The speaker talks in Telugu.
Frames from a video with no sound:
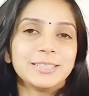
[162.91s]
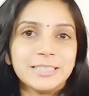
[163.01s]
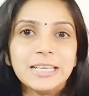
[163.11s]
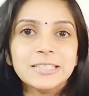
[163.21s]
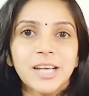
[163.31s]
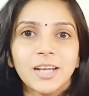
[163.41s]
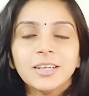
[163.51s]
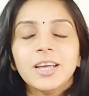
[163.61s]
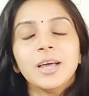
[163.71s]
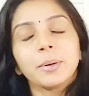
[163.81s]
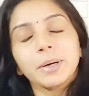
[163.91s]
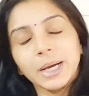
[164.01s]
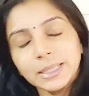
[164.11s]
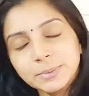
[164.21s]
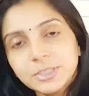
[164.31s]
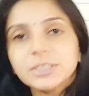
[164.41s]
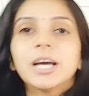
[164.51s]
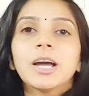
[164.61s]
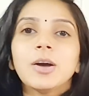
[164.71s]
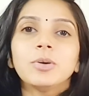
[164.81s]
సీజన్
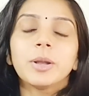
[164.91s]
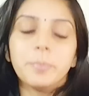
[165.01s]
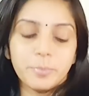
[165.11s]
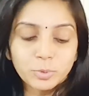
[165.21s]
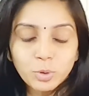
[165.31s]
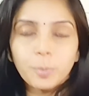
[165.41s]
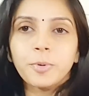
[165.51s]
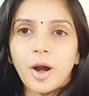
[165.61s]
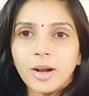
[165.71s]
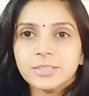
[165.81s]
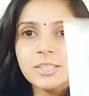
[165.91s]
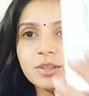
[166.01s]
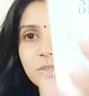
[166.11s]
ఖచ్చితంగా ఉండే టూ ప్రోడక్ట్స్ ఇస్